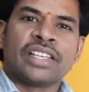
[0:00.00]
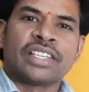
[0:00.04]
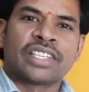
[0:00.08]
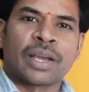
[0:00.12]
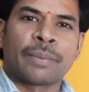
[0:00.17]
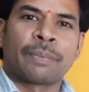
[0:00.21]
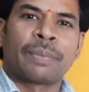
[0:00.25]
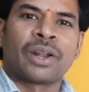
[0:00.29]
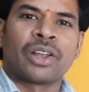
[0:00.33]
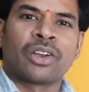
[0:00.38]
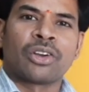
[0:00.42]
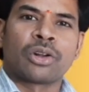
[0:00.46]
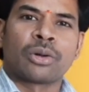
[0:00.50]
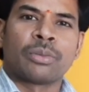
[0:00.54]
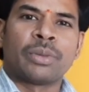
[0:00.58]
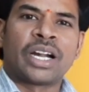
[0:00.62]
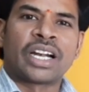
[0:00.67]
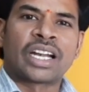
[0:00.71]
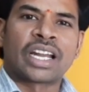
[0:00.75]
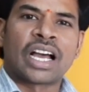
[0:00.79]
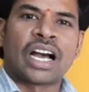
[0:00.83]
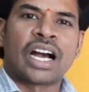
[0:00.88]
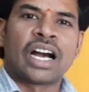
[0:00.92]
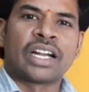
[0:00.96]
చెప్పలేము
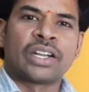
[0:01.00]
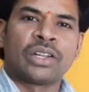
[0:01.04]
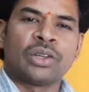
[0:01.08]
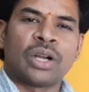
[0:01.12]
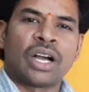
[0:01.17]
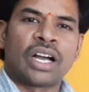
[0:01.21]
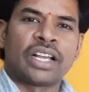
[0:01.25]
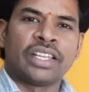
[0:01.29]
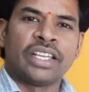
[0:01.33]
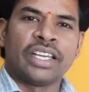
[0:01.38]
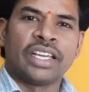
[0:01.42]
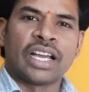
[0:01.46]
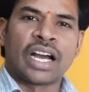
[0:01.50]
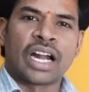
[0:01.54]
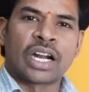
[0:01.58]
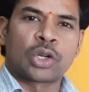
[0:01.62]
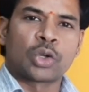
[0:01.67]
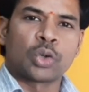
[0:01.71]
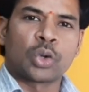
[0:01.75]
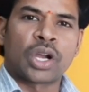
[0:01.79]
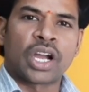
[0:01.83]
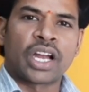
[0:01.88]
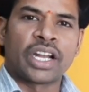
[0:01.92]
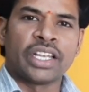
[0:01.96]
అనమాట అటు అది
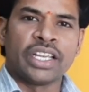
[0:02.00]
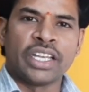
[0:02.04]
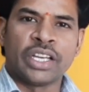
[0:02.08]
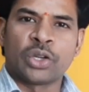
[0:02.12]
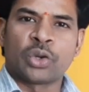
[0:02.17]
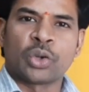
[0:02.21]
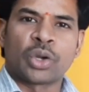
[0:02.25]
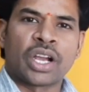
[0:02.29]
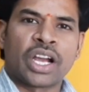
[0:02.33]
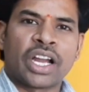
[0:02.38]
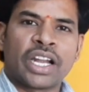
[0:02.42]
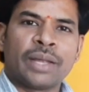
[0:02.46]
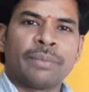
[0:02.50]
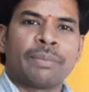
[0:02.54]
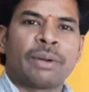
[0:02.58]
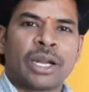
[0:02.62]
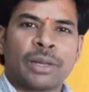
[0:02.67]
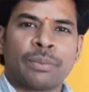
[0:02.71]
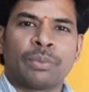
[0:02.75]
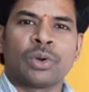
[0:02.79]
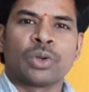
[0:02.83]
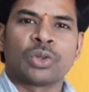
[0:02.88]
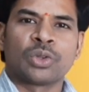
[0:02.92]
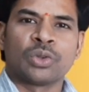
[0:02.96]
అటు కానీ ఇటు కానీ
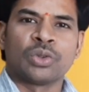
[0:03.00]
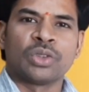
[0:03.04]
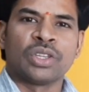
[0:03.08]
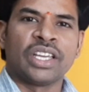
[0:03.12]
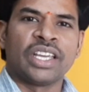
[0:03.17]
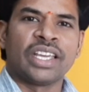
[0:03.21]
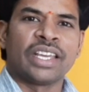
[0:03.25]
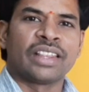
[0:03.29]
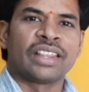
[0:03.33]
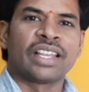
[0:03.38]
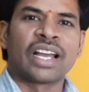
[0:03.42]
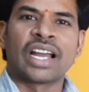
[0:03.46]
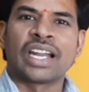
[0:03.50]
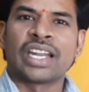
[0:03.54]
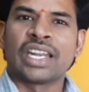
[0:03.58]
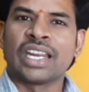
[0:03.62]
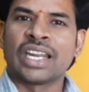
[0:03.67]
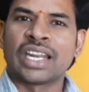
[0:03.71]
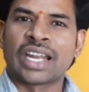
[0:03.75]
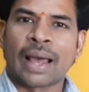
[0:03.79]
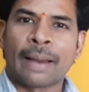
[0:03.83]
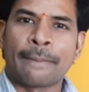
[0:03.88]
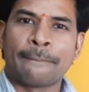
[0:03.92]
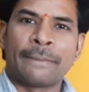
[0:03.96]
పడిపోతుంది
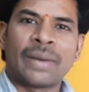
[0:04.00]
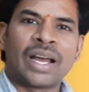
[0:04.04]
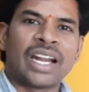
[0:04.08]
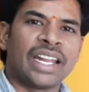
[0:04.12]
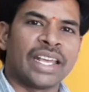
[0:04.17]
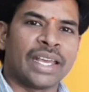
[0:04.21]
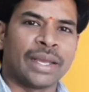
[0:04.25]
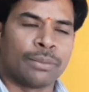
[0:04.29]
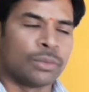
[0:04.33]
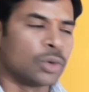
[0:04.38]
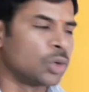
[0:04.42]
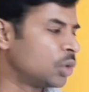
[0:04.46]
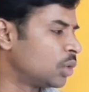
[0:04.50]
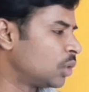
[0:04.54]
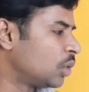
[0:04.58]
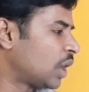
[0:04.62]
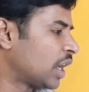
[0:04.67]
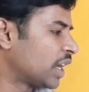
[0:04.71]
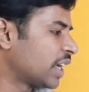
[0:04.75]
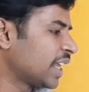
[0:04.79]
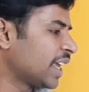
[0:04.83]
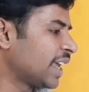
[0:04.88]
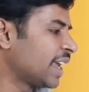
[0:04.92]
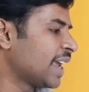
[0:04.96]
దాన్ని నమ్మలేము
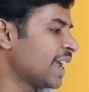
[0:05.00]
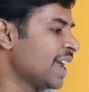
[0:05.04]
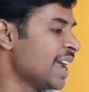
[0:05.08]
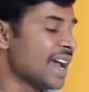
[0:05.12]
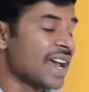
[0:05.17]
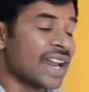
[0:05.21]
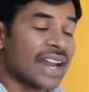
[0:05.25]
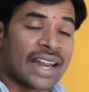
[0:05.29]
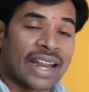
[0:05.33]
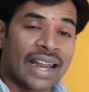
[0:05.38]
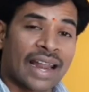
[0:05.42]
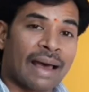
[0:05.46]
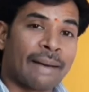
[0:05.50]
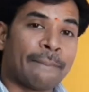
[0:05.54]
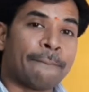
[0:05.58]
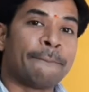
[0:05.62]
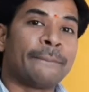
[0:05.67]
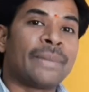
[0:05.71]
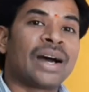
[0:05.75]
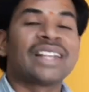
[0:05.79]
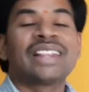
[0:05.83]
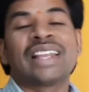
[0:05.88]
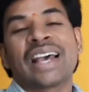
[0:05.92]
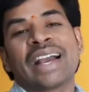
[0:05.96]
అంటే
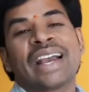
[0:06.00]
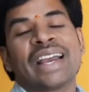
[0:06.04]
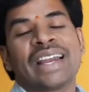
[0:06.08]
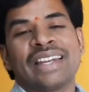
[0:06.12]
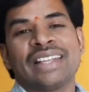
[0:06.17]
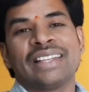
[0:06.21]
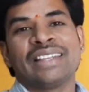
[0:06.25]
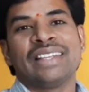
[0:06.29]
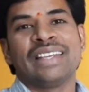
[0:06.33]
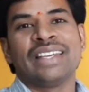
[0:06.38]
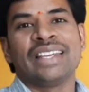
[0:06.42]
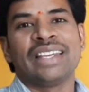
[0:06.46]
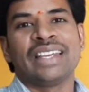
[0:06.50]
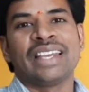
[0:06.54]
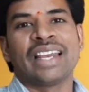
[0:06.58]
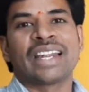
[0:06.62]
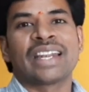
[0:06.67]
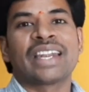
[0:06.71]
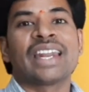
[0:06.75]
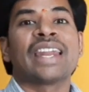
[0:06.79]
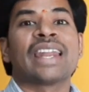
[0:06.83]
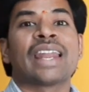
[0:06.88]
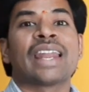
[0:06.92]
నమ్మదగనిది అంటే